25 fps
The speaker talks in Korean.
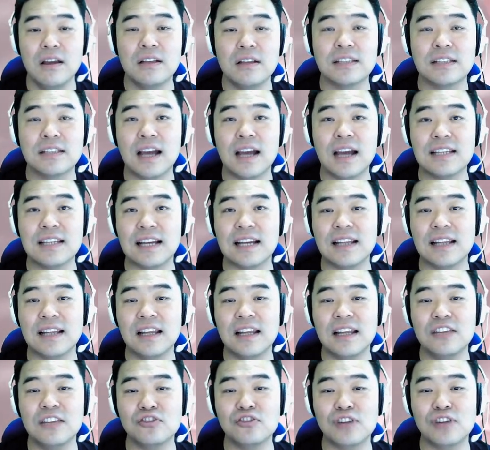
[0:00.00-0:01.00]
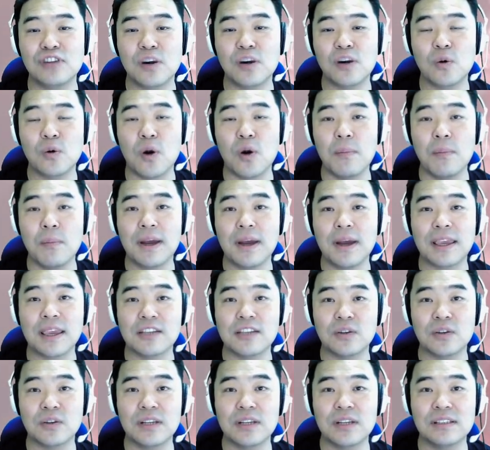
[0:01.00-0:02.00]
제가 장난인 줄 알고 엄마께
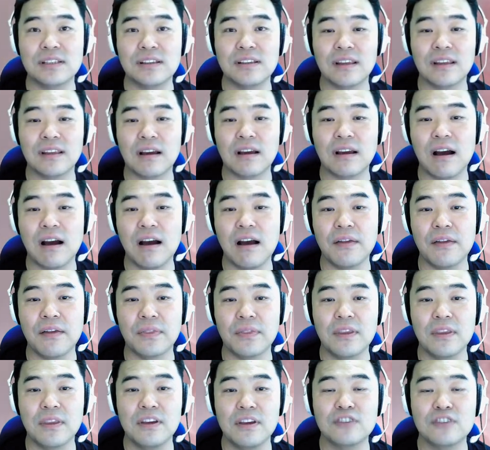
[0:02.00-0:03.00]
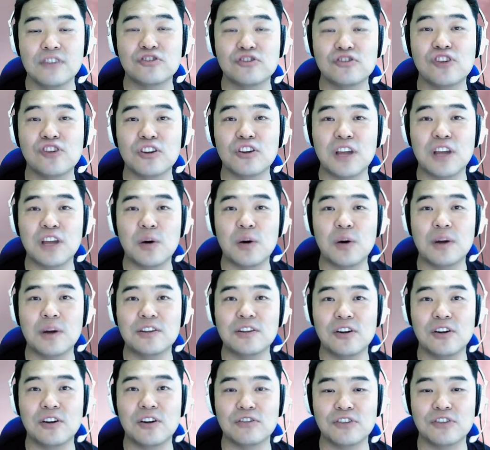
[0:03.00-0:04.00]
전화드리니까 죽었다고
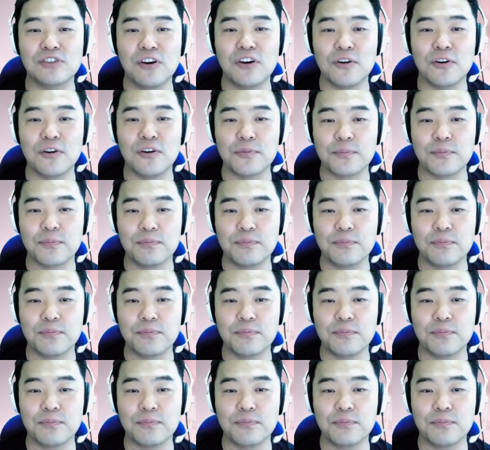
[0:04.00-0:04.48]
하더라고요.